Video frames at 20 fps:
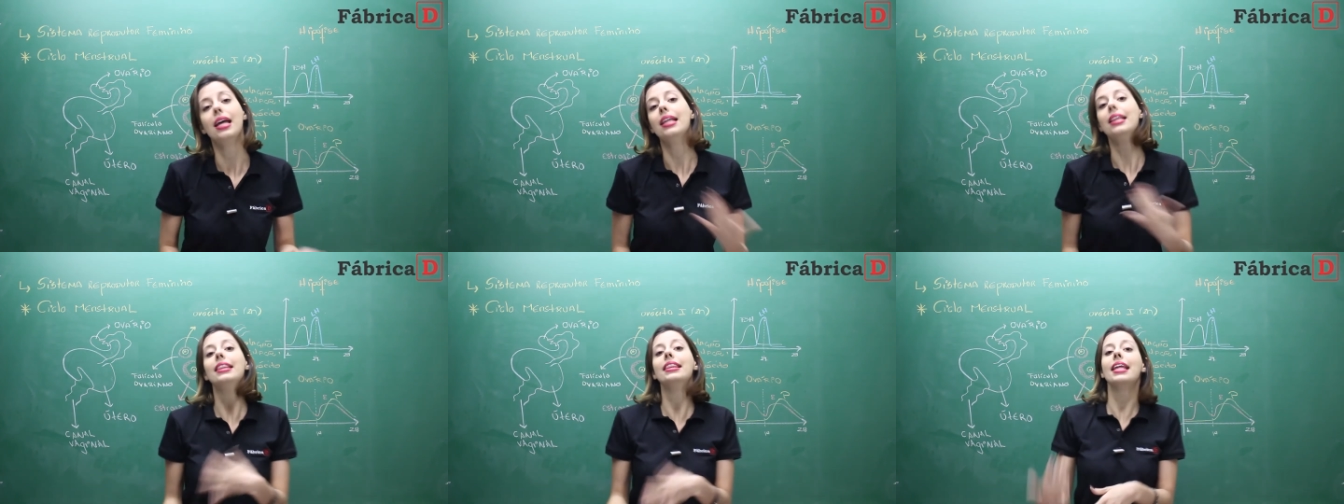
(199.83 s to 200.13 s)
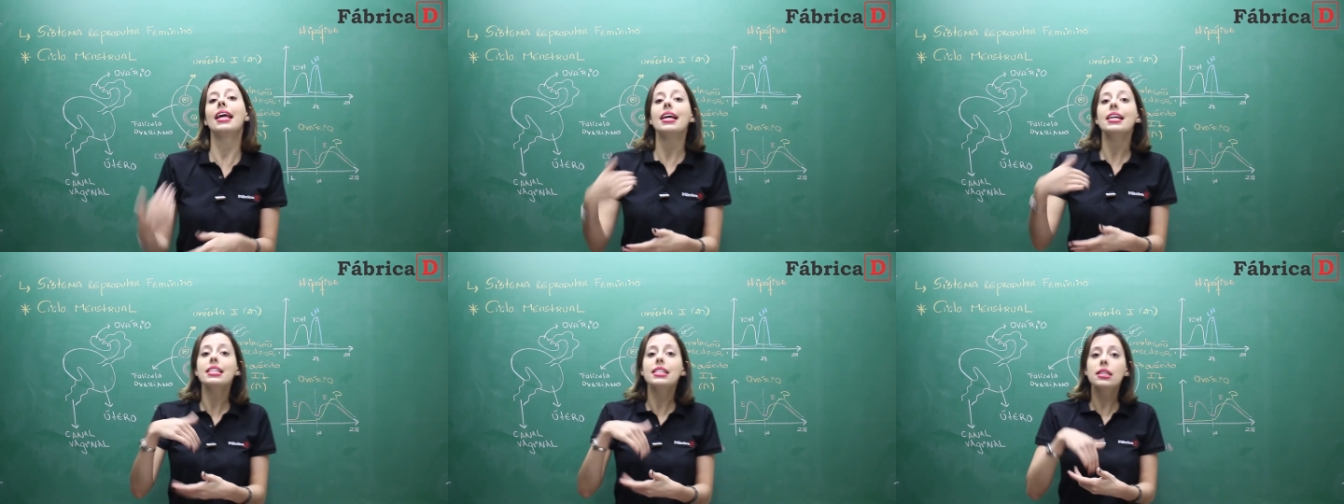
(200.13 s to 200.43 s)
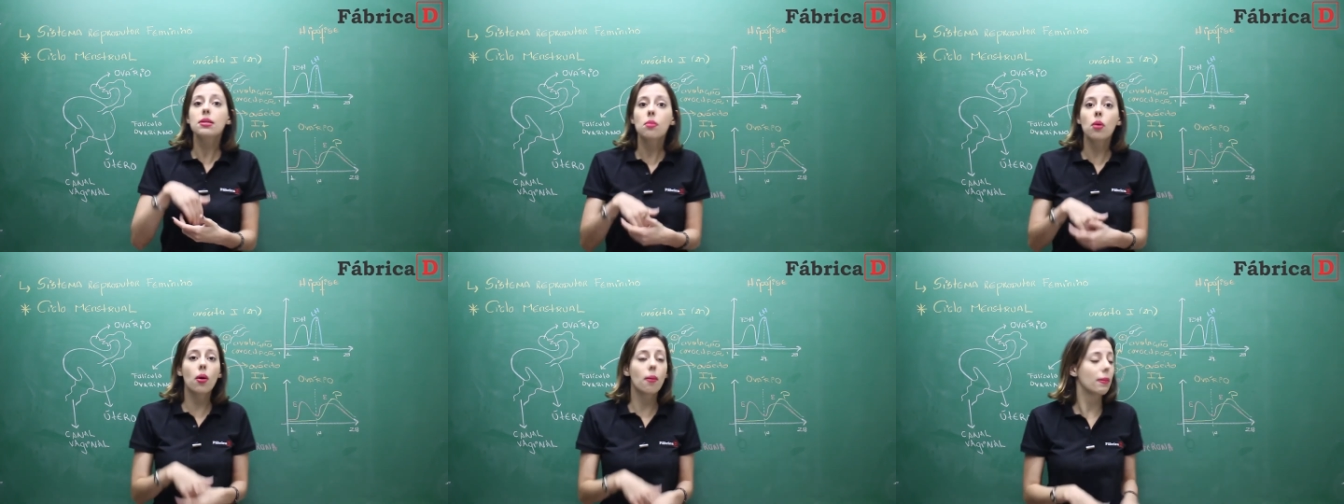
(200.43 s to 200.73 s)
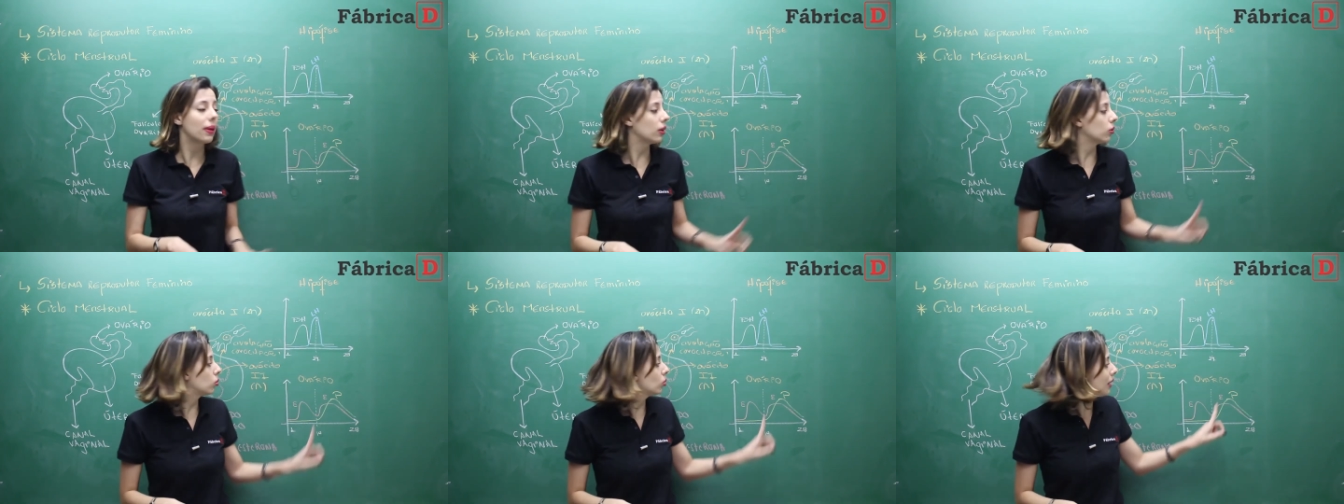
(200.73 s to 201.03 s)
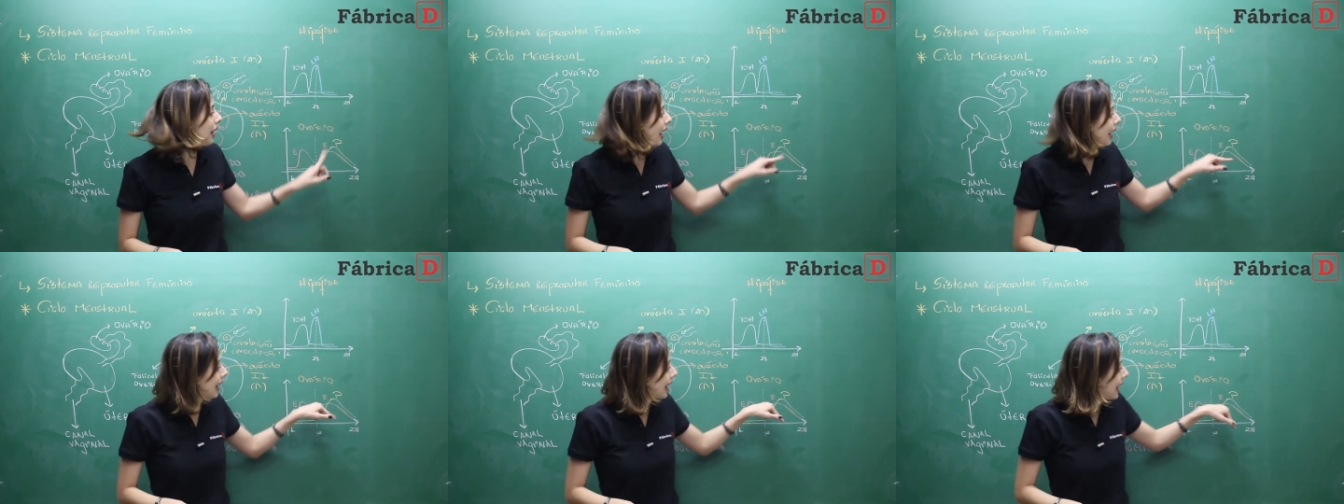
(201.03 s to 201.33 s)
Nesse momento
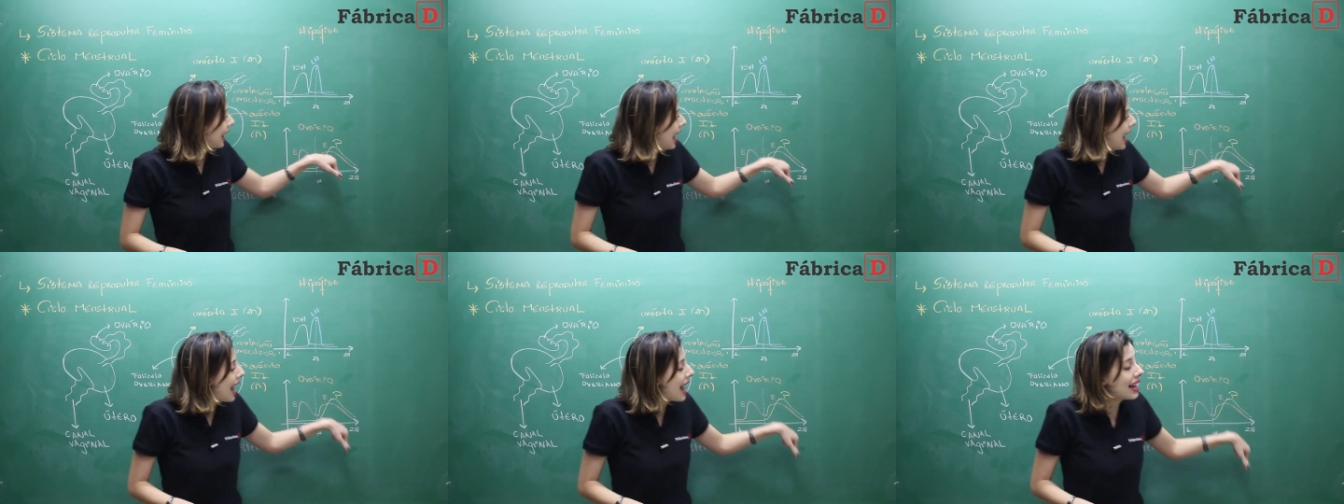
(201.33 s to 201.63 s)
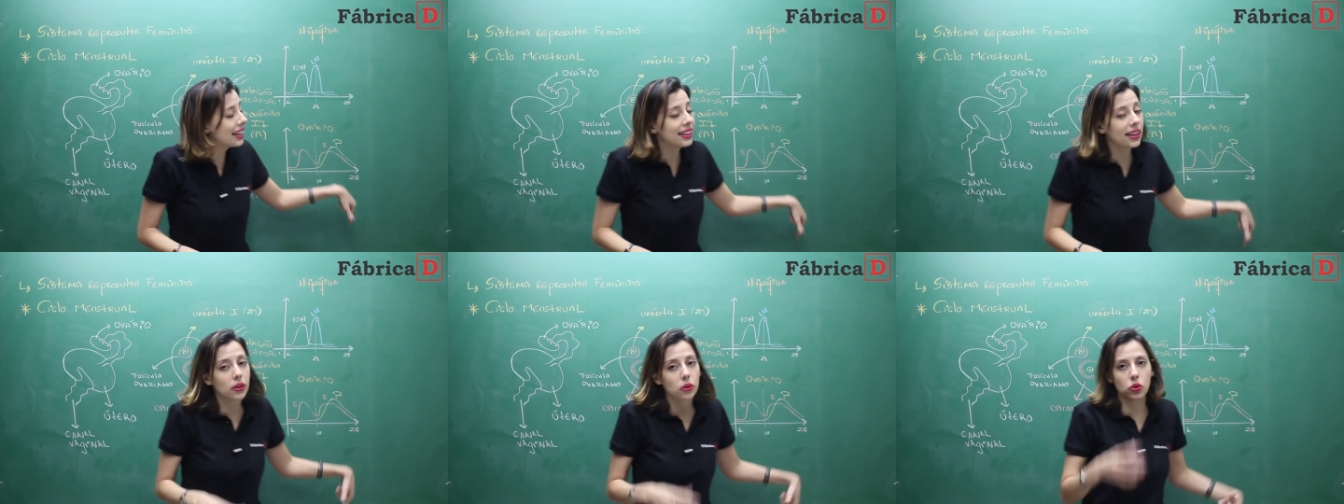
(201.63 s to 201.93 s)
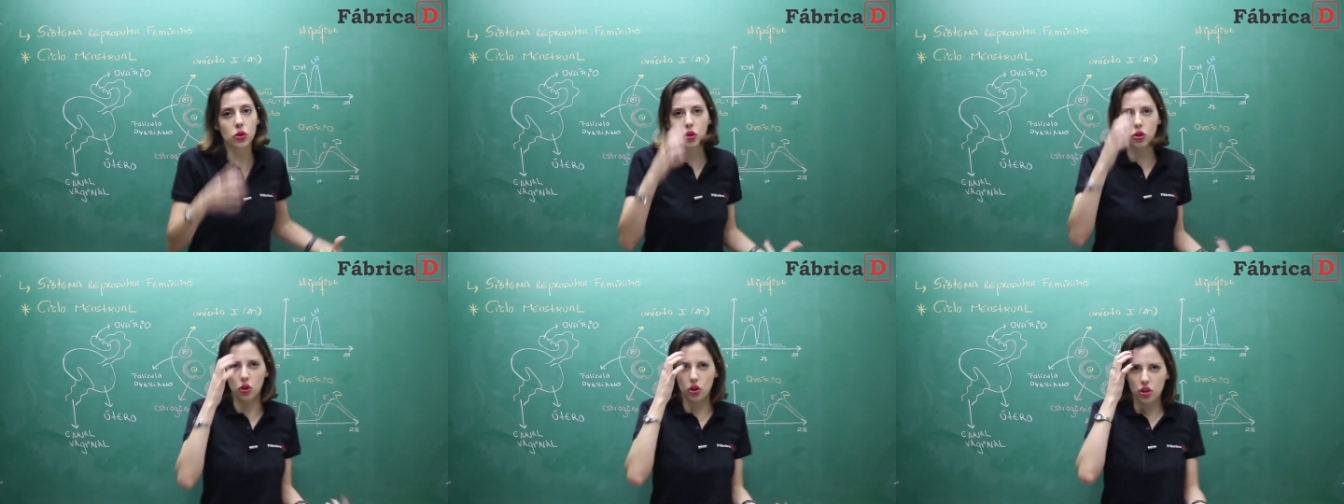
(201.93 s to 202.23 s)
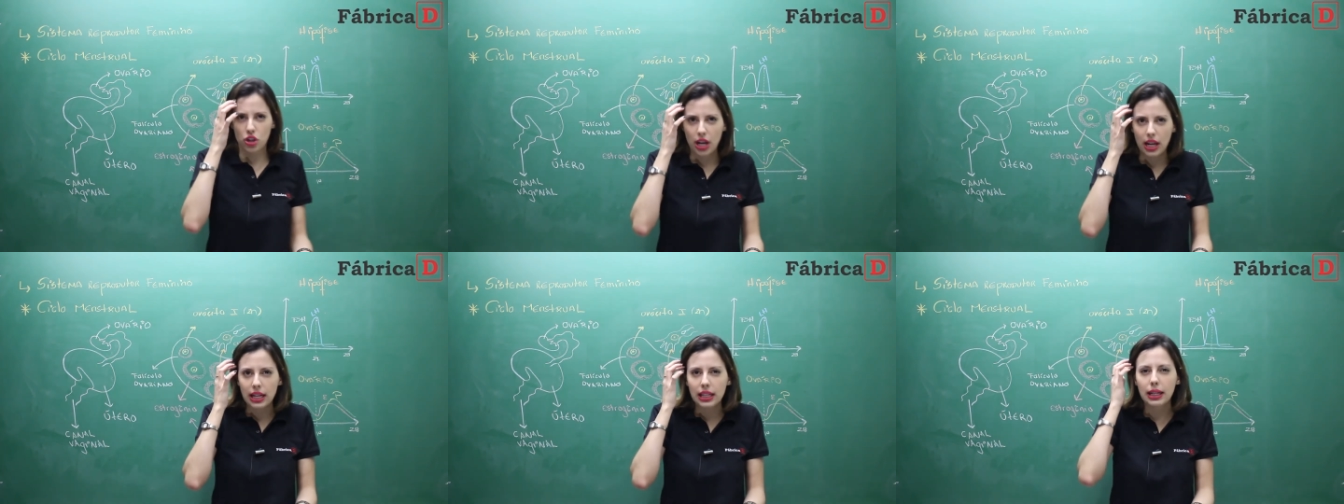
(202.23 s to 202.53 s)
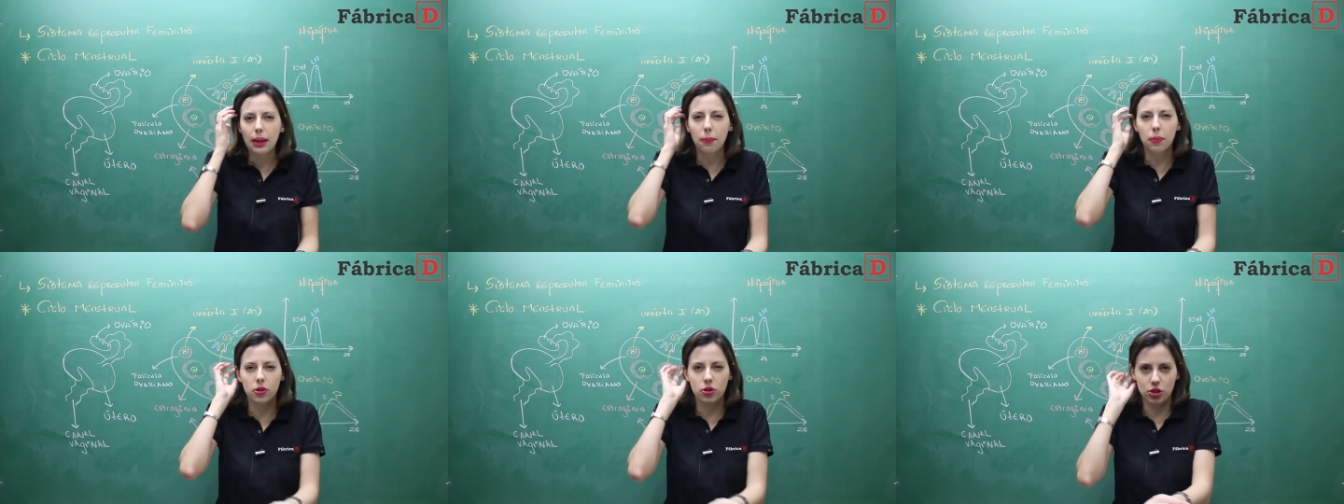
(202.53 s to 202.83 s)
da queda do estrogênio e
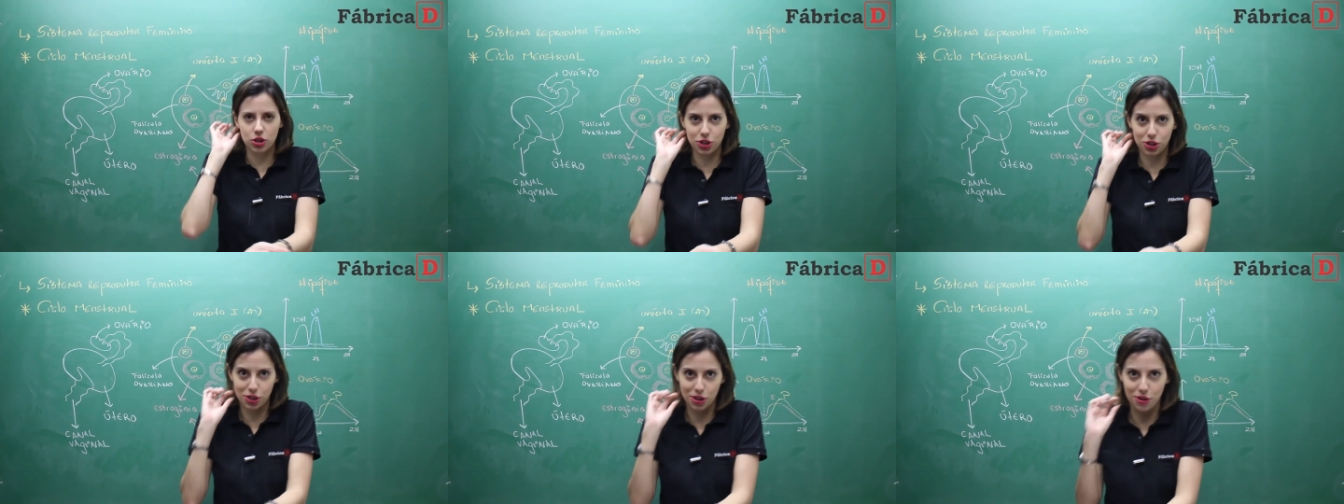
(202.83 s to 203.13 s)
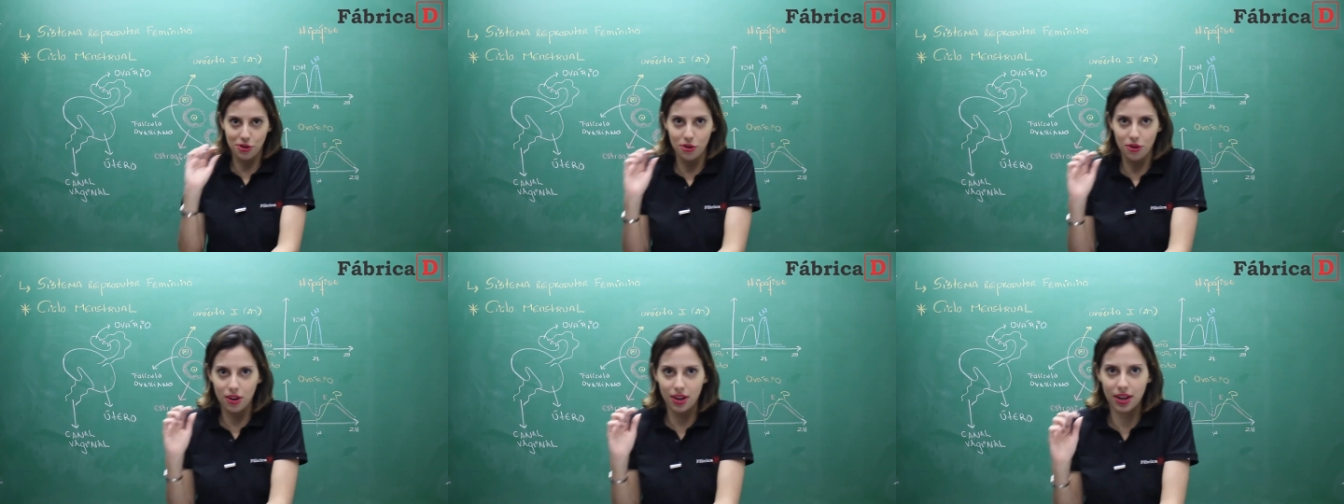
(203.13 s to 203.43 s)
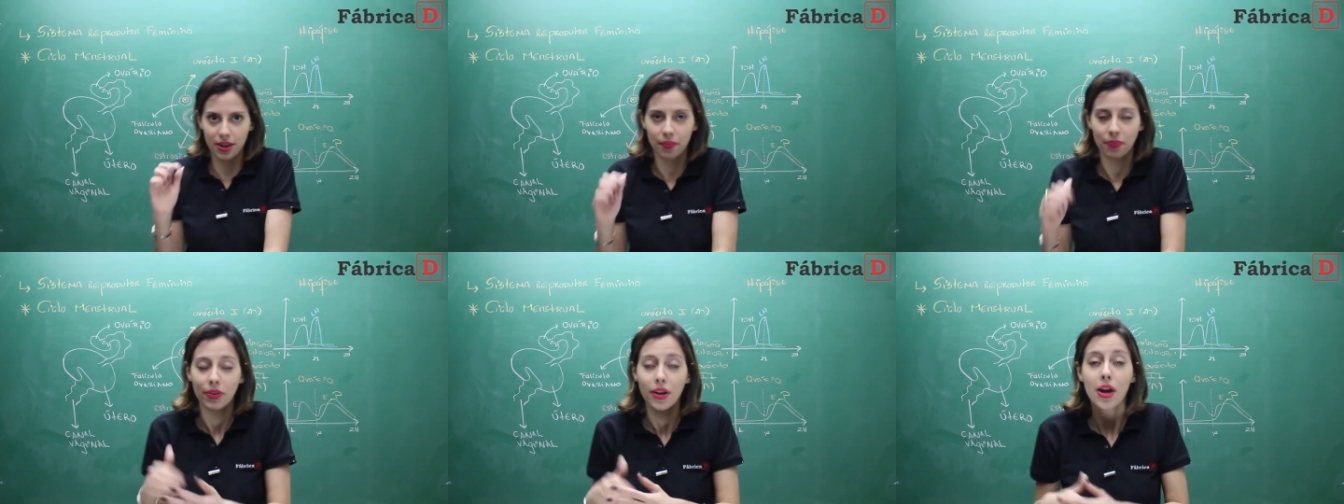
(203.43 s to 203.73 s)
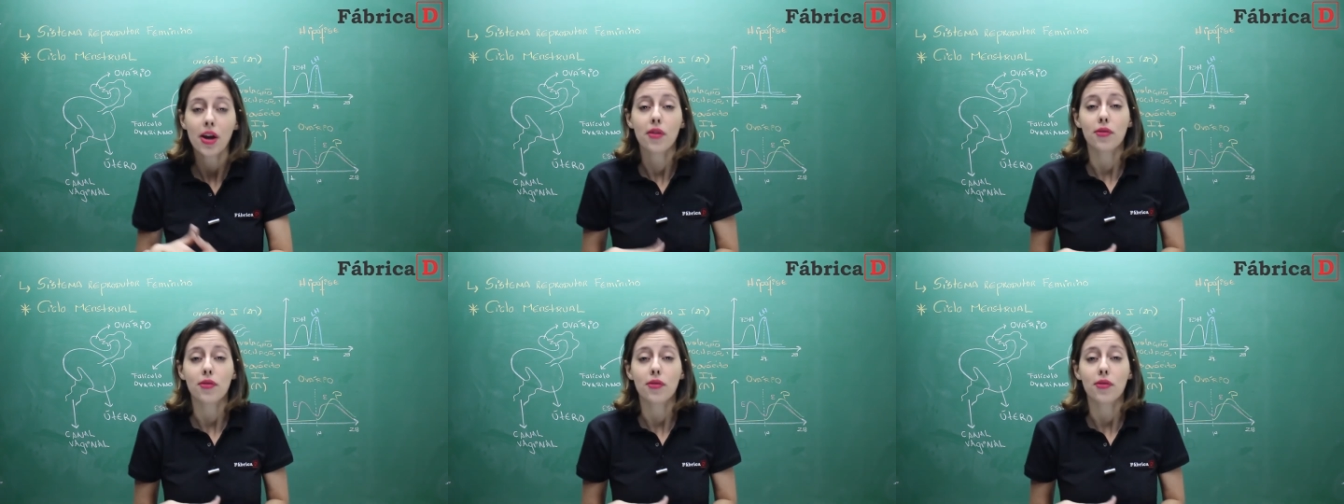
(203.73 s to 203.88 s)
da progesterona,